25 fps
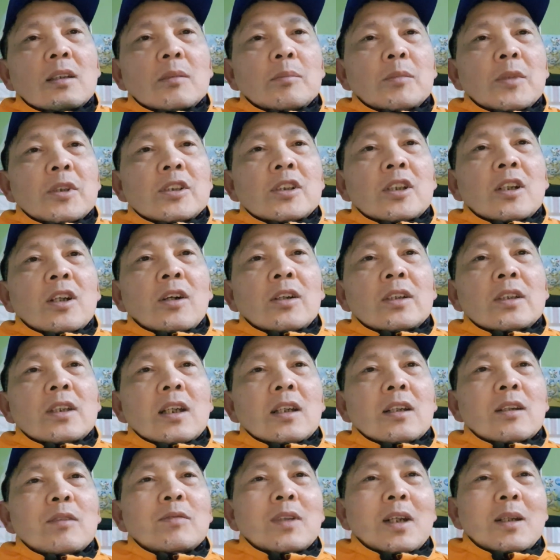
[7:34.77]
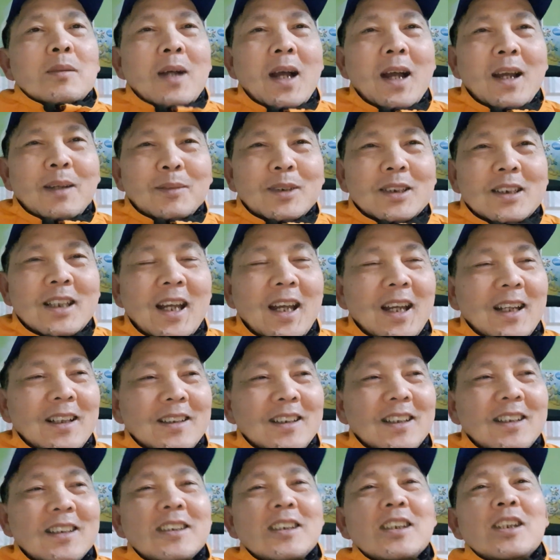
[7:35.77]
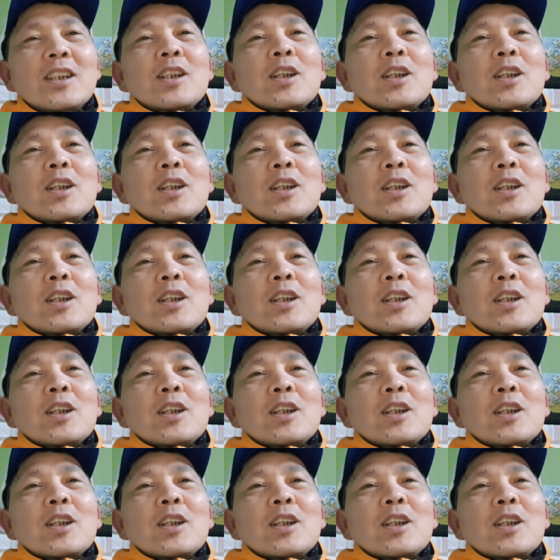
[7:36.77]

mình xin lỗi nha không phải 30 tháng nha